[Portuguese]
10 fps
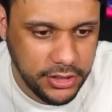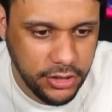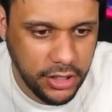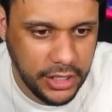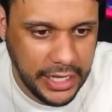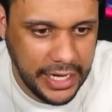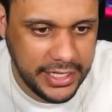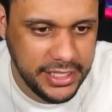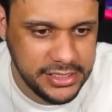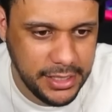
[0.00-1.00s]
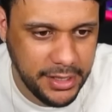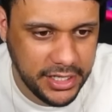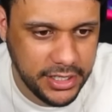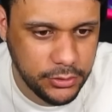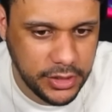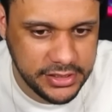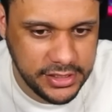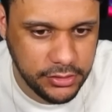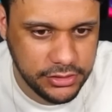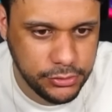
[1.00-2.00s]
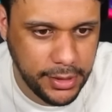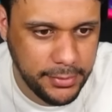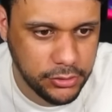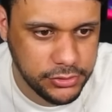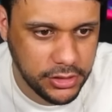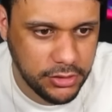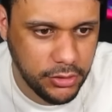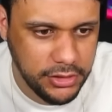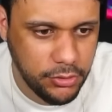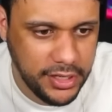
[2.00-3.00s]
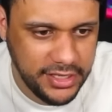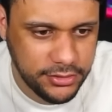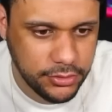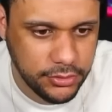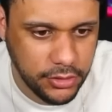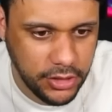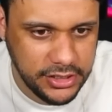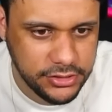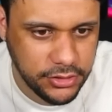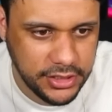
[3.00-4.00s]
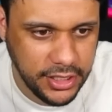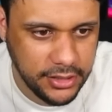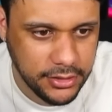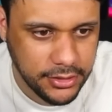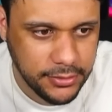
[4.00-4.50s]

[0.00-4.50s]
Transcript: E ó, aqui está marcando o Castelo azul babão. Só que quando eu entro, olha só o que tem.